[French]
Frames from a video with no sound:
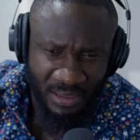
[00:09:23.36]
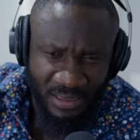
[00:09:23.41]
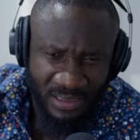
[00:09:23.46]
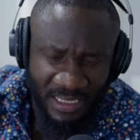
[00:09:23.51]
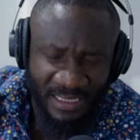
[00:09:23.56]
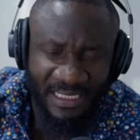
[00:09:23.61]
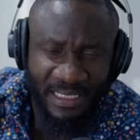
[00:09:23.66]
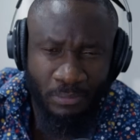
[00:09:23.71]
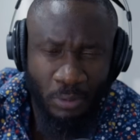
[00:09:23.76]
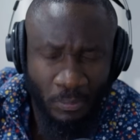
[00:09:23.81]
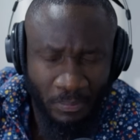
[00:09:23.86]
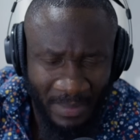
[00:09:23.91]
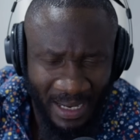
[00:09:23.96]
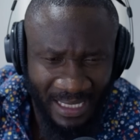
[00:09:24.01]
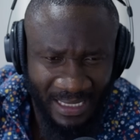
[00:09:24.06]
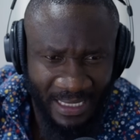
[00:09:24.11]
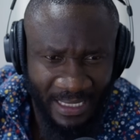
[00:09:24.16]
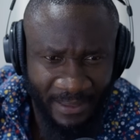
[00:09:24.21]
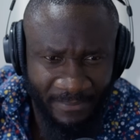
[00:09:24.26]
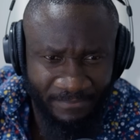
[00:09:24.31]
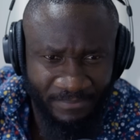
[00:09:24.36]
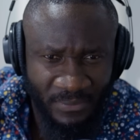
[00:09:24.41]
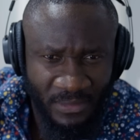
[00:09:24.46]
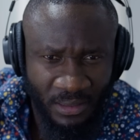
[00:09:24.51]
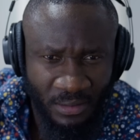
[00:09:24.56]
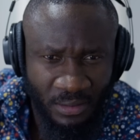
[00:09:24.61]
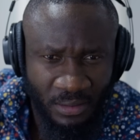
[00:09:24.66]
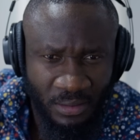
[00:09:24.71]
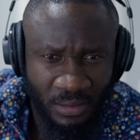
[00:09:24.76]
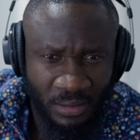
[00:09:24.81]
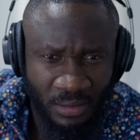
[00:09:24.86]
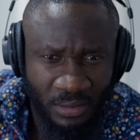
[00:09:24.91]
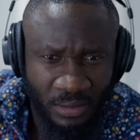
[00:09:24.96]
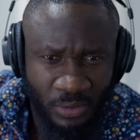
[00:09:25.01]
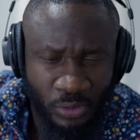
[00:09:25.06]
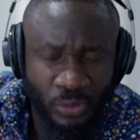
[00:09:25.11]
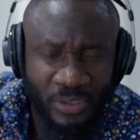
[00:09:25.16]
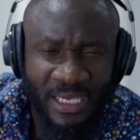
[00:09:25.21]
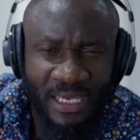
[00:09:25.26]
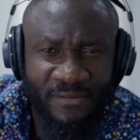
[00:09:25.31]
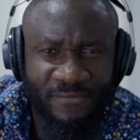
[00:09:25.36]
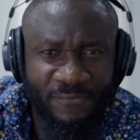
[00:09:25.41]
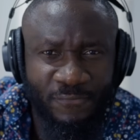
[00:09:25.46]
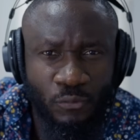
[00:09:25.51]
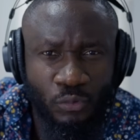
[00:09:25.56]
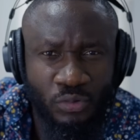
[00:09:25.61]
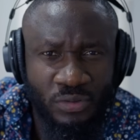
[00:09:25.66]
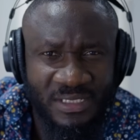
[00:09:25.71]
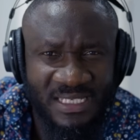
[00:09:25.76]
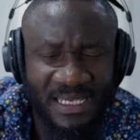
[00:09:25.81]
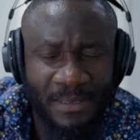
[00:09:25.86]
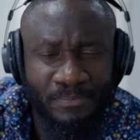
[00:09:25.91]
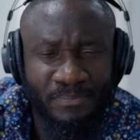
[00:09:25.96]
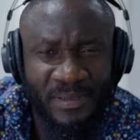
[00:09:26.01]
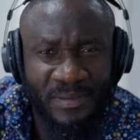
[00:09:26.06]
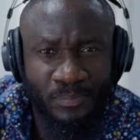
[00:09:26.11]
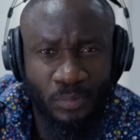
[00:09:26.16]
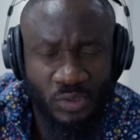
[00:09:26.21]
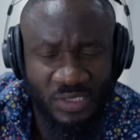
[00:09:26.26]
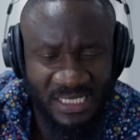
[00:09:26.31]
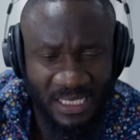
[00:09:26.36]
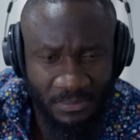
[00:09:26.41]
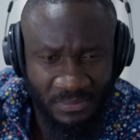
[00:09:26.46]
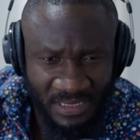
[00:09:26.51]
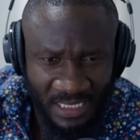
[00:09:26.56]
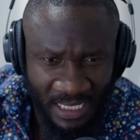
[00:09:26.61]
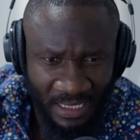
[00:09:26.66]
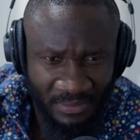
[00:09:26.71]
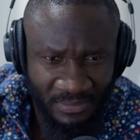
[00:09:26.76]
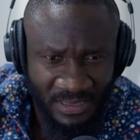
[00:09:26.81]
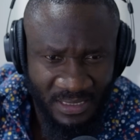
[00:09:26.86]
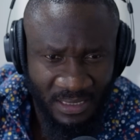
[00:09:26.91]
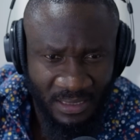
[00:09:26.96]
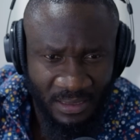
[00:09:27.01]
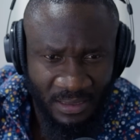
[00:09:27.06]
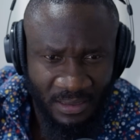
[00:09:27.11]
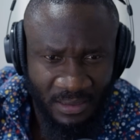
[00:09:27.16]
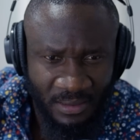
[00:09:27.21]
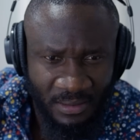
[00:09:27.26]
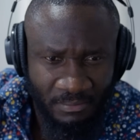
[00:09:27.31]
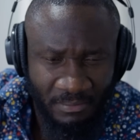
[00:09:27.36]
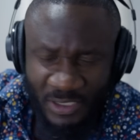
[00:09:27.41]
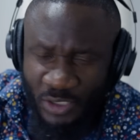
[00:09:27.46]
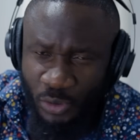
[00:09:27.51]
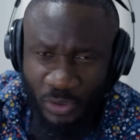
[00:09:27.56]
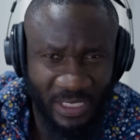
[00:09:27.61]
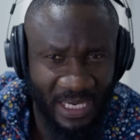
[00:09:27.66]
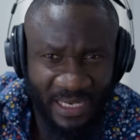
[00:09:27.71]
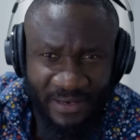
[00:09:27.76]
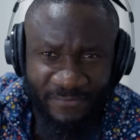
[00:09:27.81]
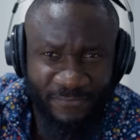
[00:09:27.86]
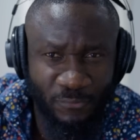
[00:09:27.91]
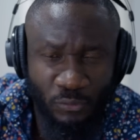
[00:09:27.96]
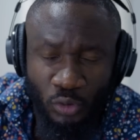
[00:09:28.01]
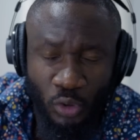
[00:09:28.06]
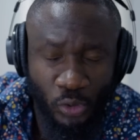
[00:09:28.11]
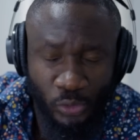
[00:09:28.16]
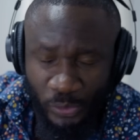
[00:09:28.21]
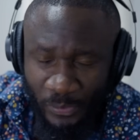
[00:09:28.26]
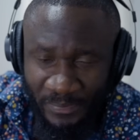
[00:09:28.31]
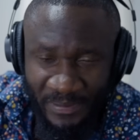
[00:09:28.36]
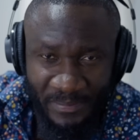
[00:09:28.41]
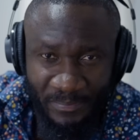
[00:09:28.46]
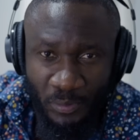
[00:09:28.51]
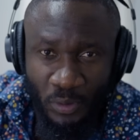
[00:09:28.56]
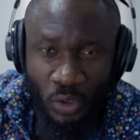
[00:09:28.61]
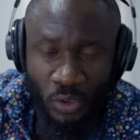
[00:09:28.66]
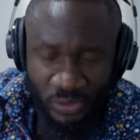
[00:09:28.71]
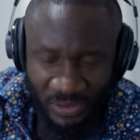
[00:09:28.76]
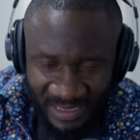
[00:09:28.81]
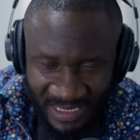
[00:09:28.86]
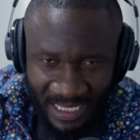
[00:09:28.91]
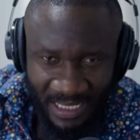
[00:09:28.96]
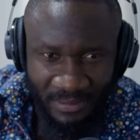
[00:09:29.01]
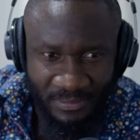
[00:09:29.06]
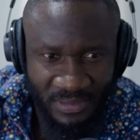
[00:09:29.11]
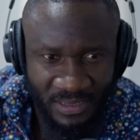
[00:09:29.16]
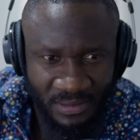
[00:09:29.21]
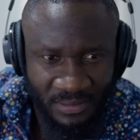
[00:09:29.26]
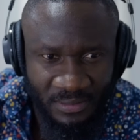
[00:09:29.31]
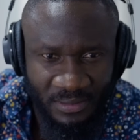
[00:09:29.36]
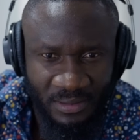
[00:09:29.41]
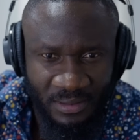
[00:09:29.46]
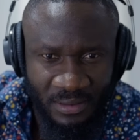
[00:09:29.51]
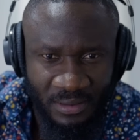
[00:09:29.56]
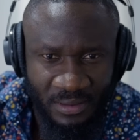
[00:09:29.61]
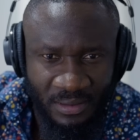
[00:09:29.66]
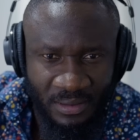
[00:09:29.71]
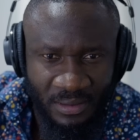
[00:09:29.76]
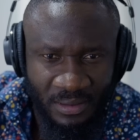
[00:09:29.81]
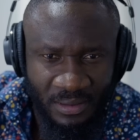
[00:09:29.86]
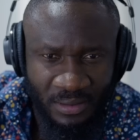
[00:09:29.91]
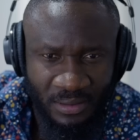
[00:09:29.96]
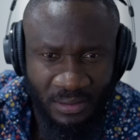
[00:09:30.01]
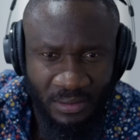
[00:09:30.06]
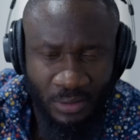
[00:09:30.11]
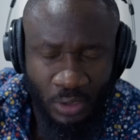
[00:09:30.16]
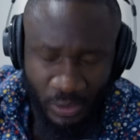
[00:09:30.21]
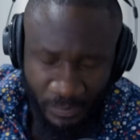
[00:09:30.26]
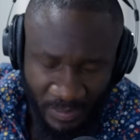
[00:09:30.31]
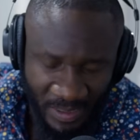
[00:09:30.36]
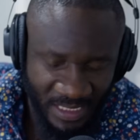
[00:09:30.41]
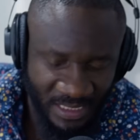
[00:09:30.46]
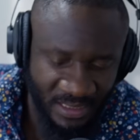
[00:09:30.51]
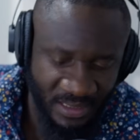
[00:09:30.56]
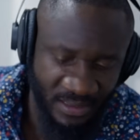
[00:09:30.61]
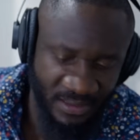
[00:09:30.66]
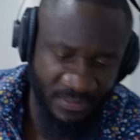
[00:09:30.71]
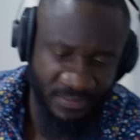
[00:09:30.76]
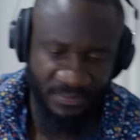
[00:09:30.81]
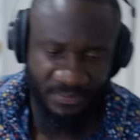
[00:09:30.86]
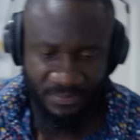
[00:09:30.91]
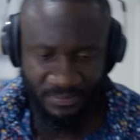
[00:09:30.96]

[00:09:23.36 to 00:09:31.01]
c'était Bob Marley, You can fool some people sometimes, but you can't fool all the people all the times. God bless.